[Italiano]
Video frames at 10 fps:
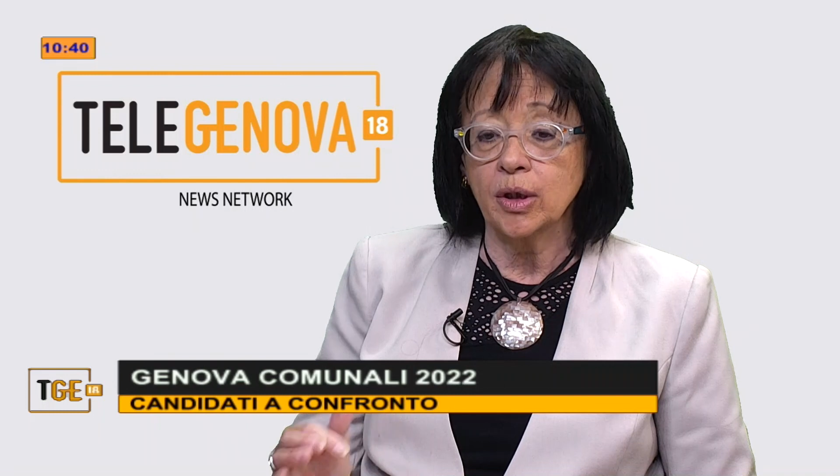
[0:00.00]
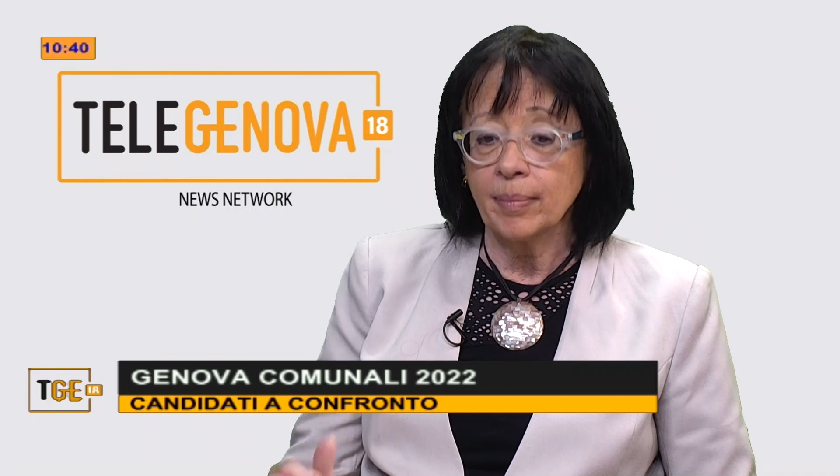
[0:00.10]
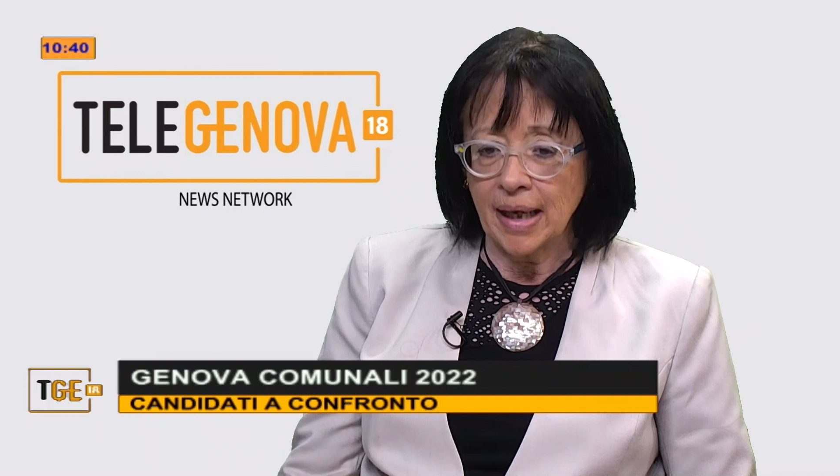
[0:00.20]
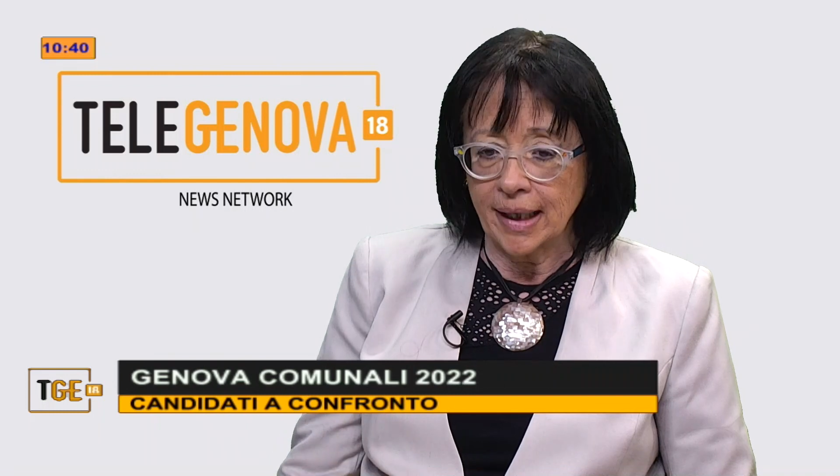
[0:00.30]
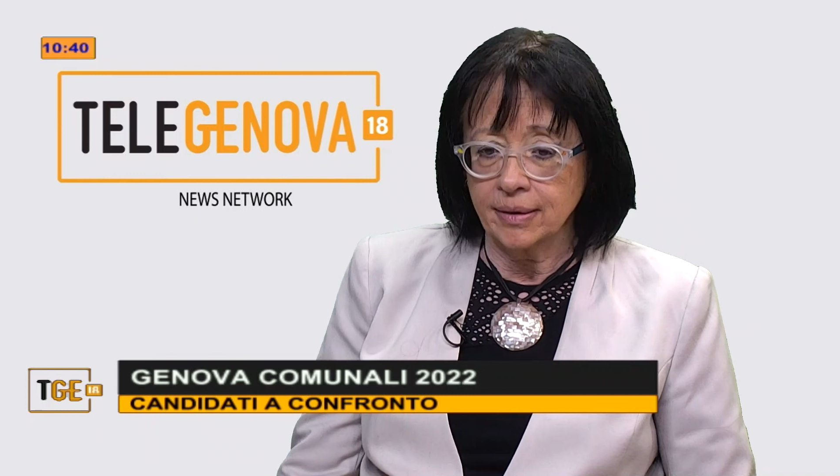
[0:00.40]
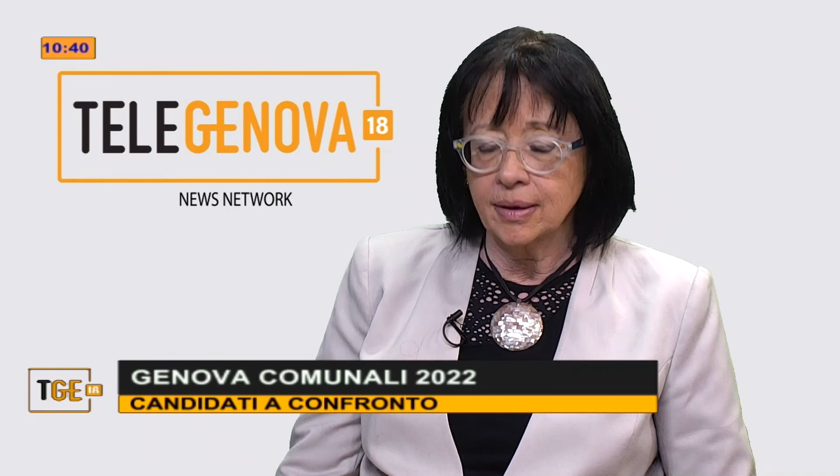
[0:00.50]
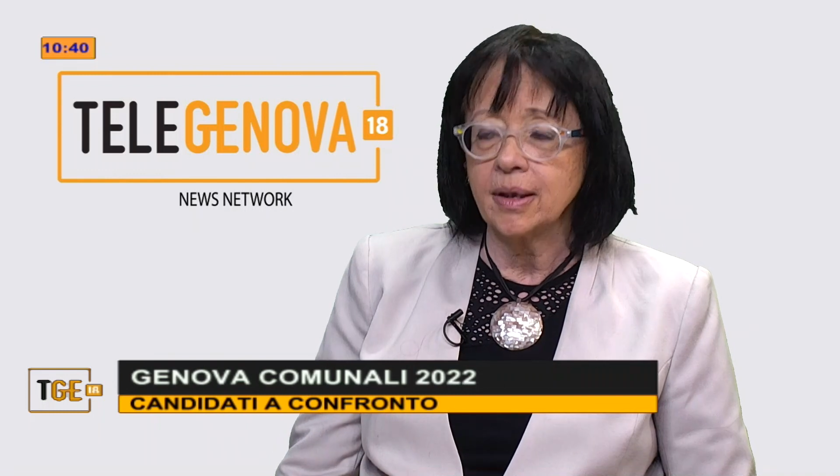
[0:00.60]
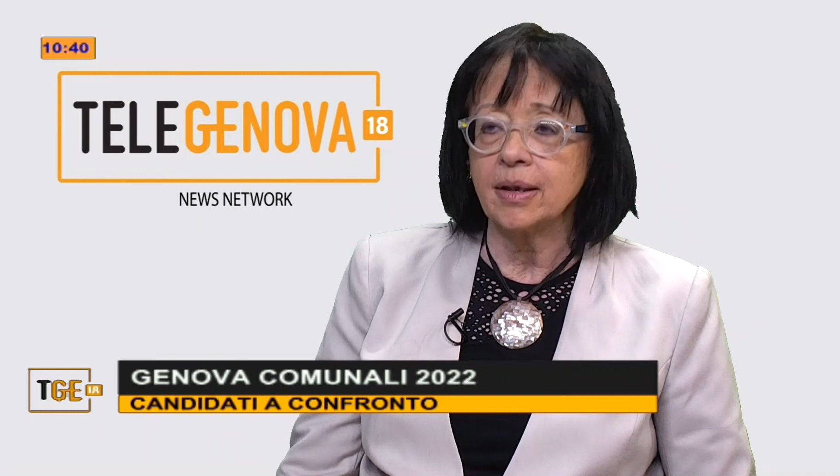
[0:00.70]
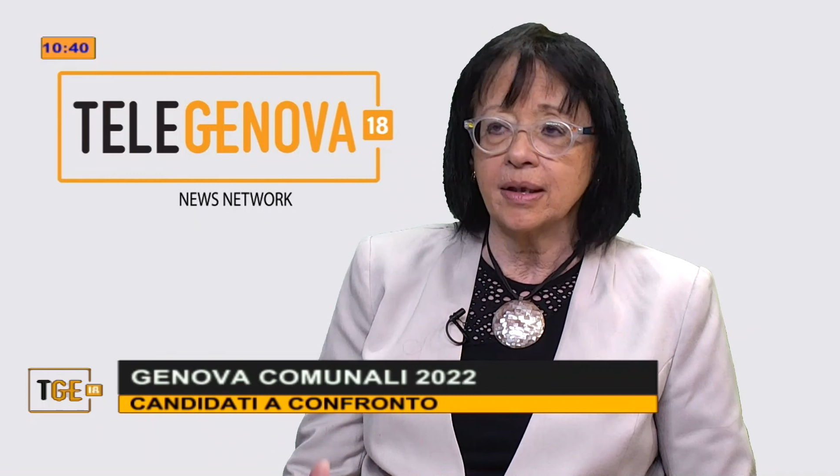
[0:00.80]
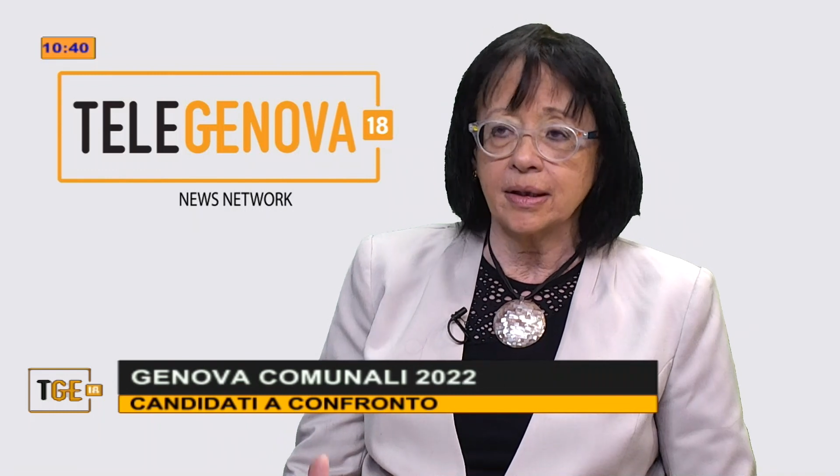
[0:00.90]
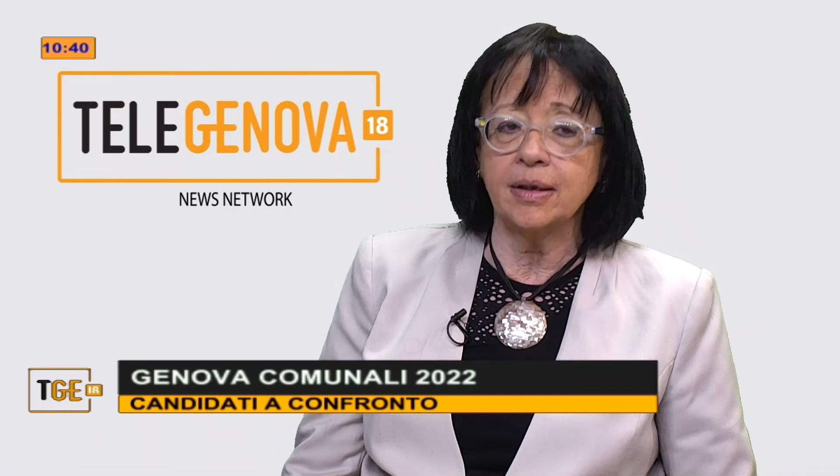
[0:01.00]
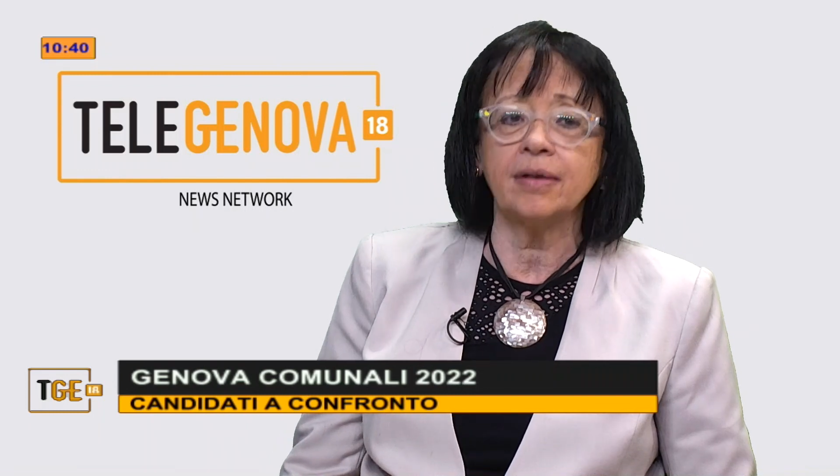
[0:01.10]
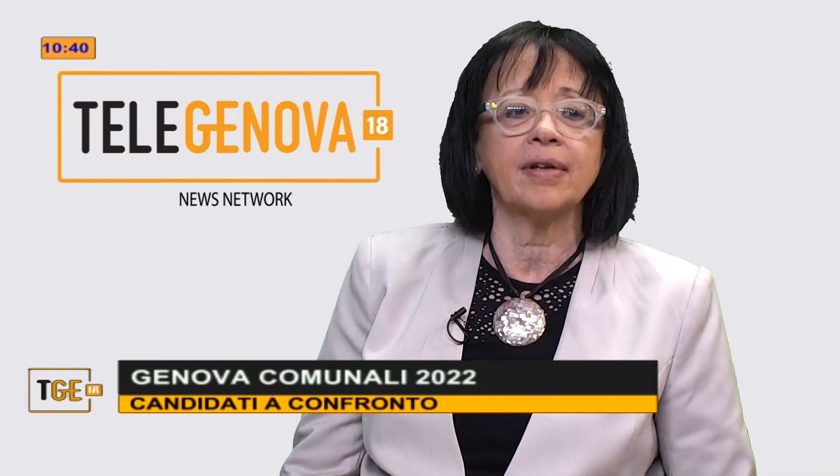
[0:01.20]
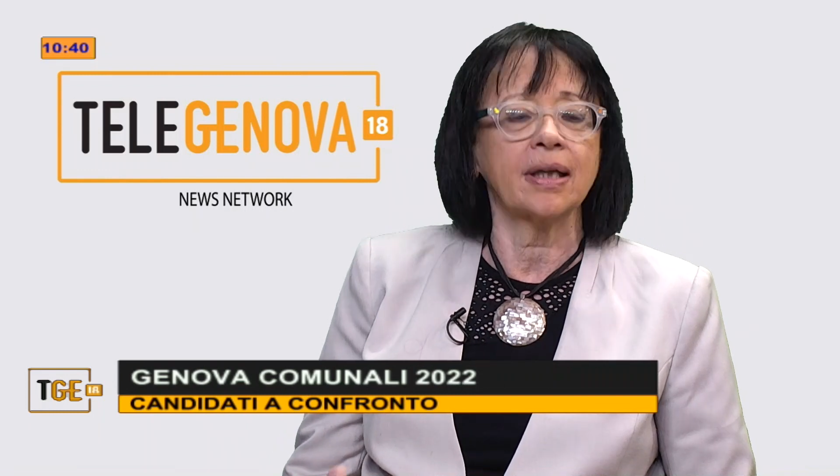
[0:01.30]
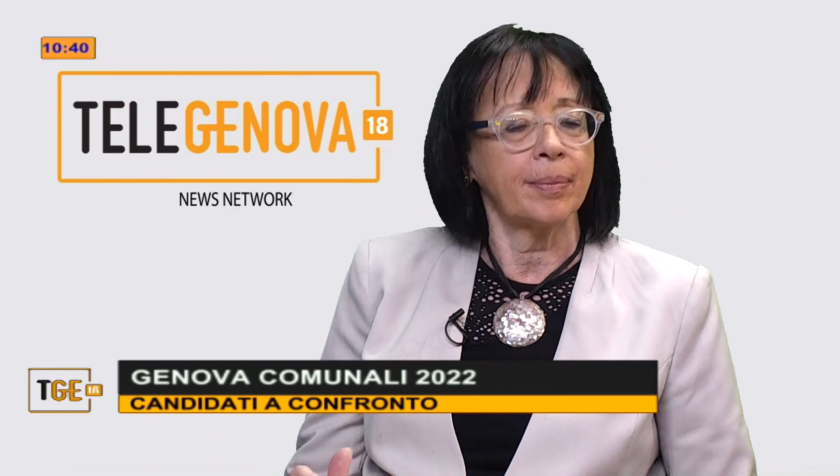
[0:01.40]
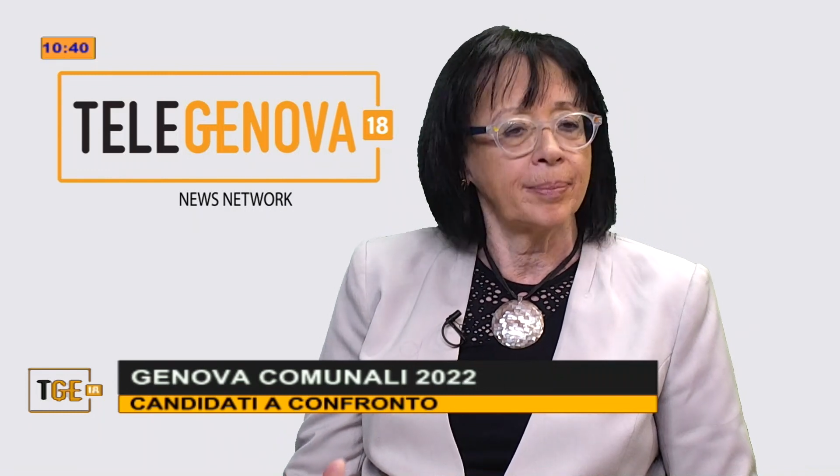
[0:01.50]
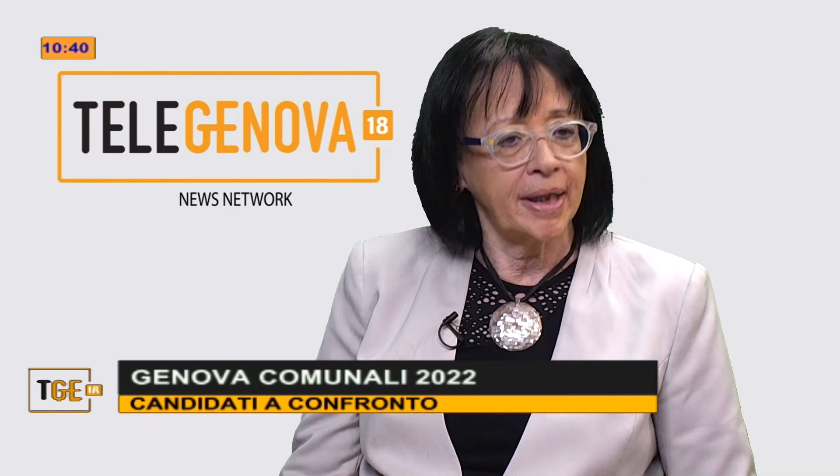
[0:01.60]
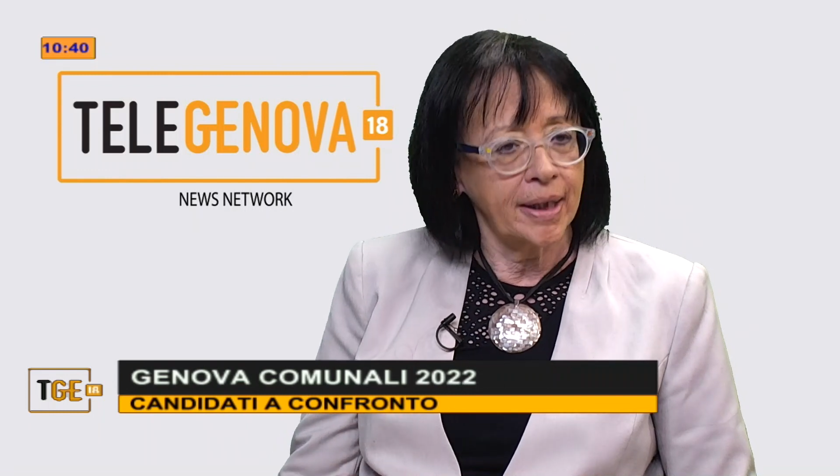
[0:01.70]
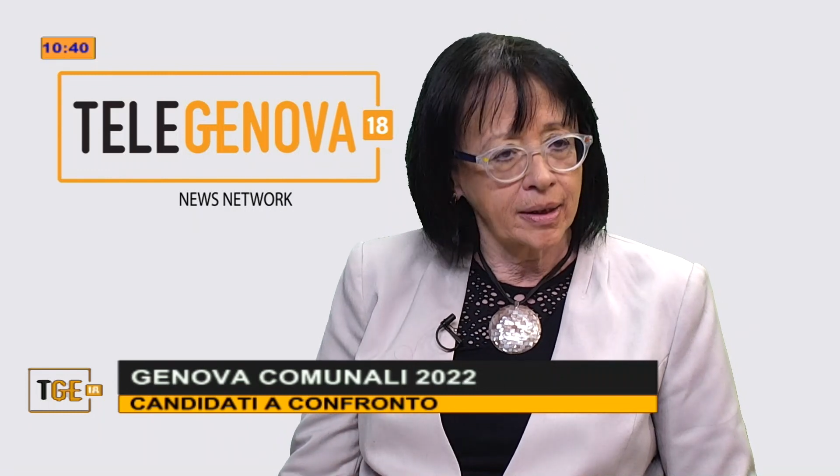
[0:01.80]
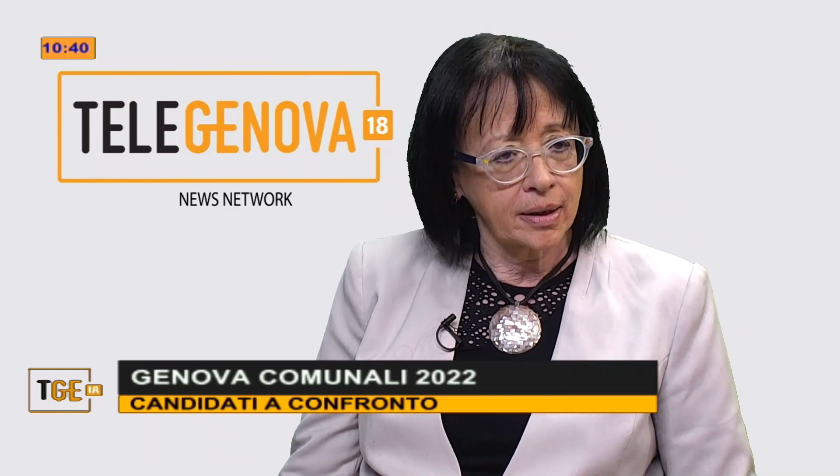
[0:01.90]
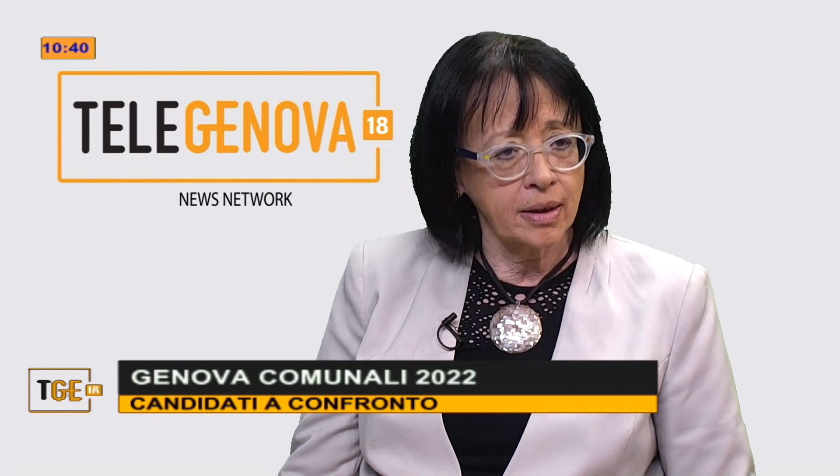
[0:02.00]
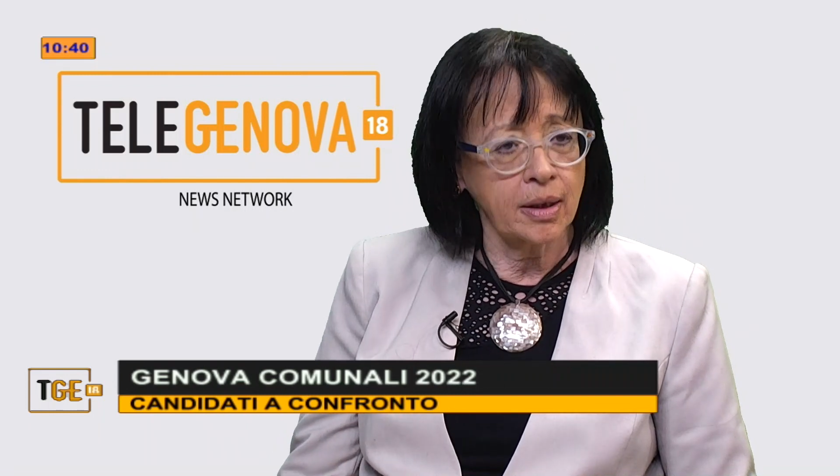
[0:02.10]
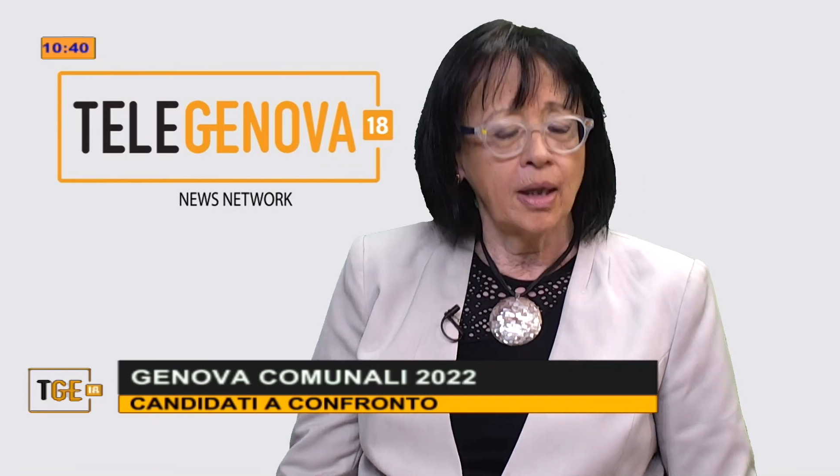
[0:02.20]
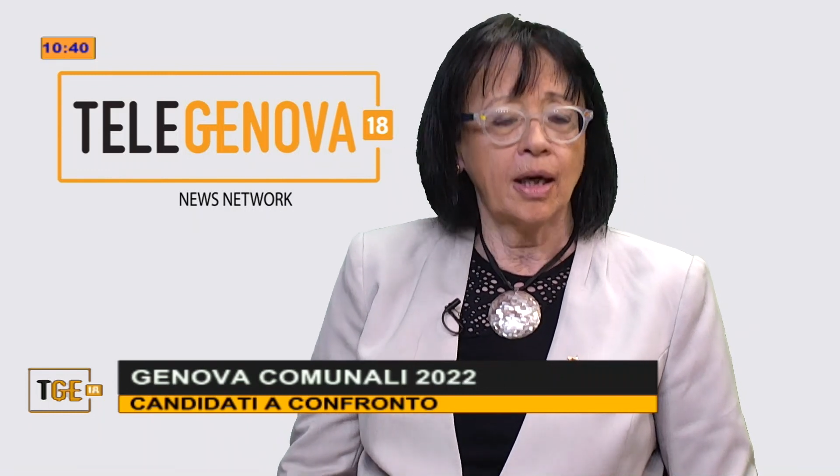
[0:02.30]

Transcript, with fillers: tematiche relative all'ambiente,